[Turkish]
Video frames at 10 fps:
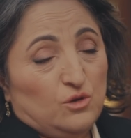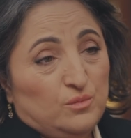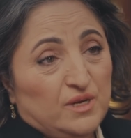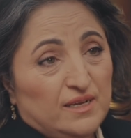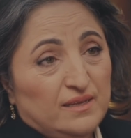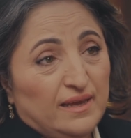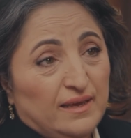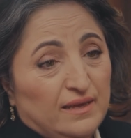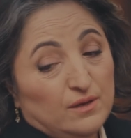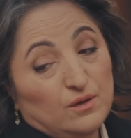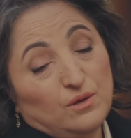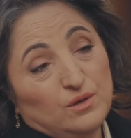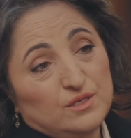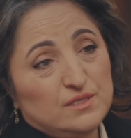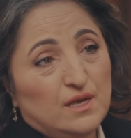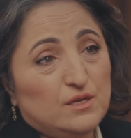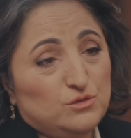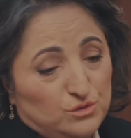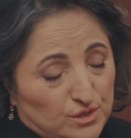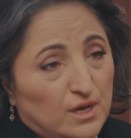Ömer'e de o kızla
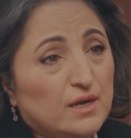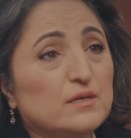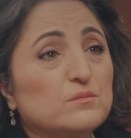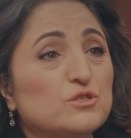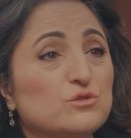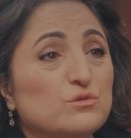yüzük takıymış